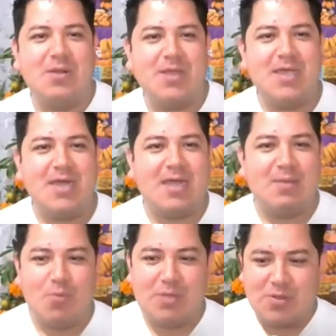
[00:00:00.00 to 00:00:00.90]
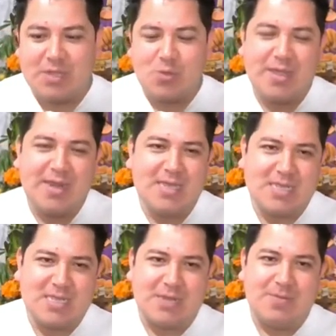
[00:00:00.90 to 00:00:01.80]
orilla, que al momento que tú querías
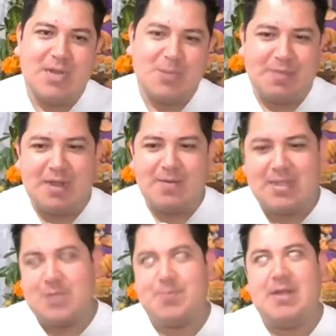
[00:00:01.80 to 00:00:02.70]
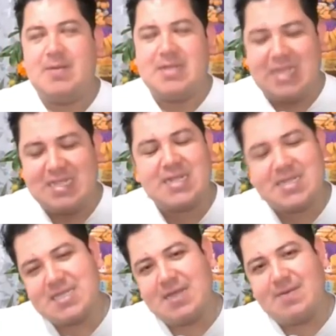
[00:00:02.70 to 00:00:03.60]
escribir las palabras, las palabras, las
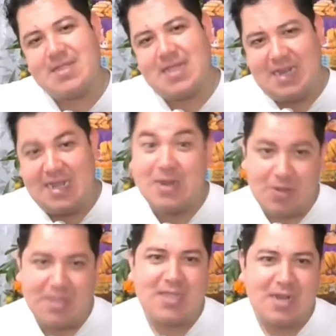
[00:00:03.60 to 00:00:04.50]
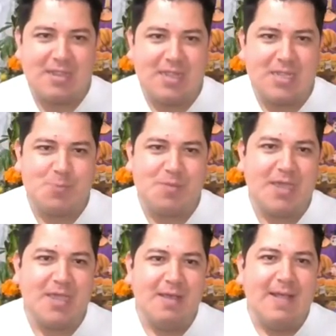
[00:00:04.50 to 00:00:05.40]
letras que estaban en la orilla del
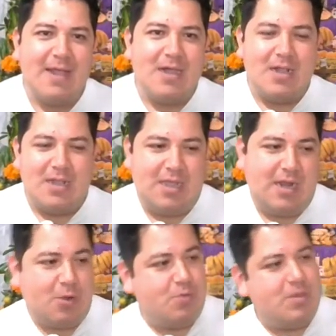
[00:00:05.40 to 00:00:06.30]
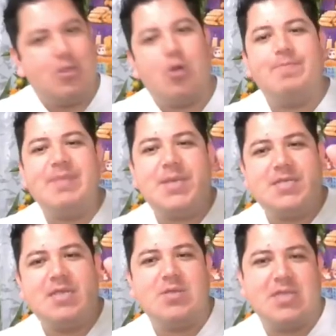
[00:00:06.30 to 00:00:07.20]
display, era como, luego pinches
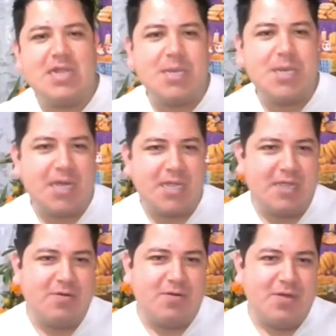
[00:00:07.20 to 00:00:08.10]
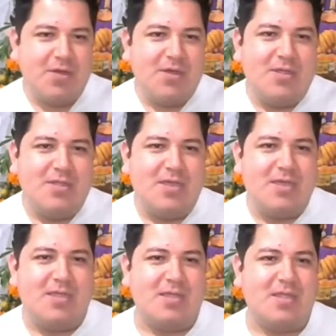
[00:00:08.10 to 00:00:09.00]
dedos de salchicha que tengo,
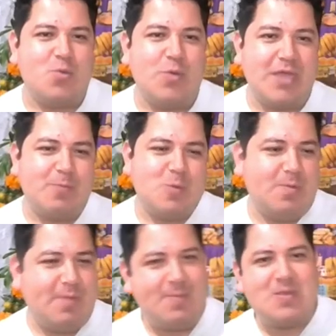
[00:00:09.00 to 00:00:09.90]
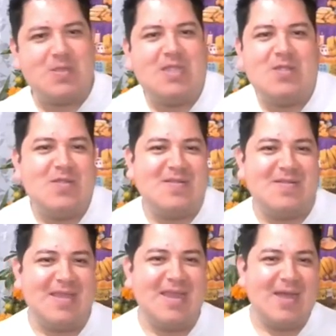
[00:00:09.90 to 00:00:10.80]
de, twin Twinkie, pues, no mames,
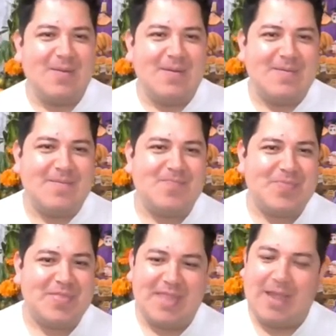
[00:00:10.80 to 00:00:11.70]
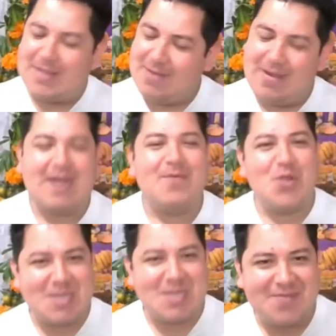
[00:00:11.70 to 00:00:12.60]
era, estaba, estaba
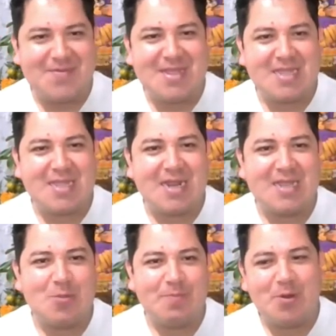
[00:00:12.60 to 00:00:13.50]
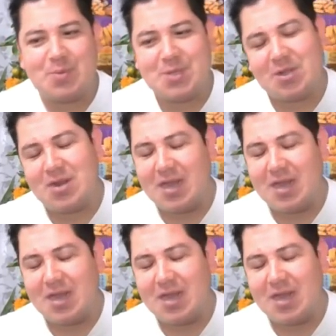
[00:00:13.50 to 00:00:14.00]
cabrón escribir ese tecladito, pero pues ya cuando la